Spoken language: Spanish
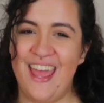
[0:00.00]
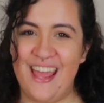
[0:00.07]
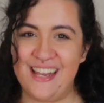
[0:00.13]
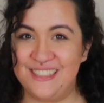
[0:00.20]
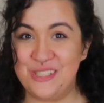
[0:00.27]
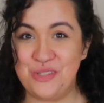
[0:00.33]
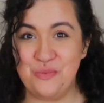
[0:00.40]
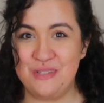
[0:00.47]

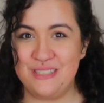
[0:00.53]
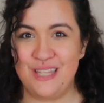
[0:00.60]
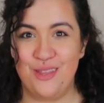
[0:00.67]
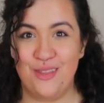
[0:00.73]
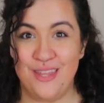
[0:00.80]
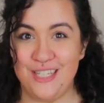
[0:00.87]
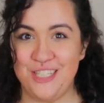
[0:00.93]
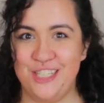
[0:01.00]
este es un
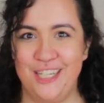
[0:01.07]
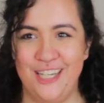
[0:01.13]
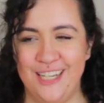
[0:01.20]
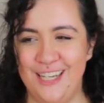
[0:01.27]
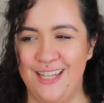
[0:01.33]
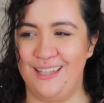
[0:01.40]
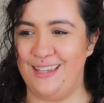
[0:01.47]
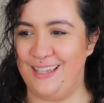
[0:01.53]
vestido de
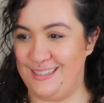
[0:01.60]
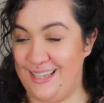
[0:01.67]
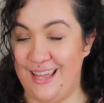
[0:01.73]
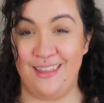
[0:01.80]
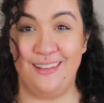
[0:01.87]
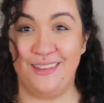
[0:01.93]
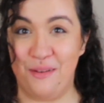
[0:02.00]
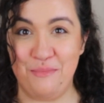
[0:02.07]
Shein desde
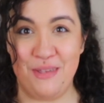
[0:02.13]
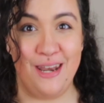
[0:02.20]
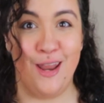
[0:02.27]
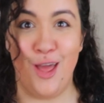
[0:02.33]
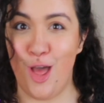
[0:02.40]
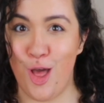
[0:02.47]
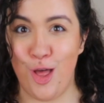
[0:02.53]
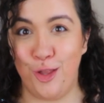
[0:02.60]
hace también
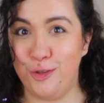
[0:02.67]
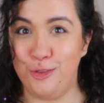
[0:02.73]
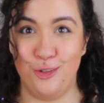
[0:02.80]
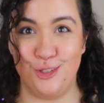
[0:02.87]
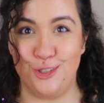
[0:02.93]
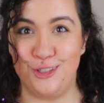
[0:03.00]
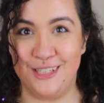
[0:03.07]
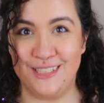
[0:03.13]

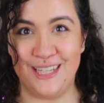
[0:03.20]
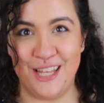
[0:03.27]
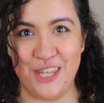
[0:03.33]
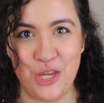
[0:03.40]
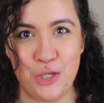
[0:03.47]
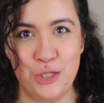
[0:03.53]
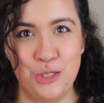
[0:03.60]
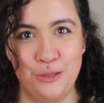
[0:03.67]
dos o tres
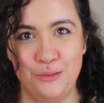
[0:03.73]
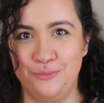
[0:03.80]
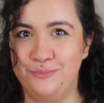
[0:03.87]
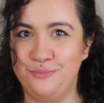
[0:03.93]
años.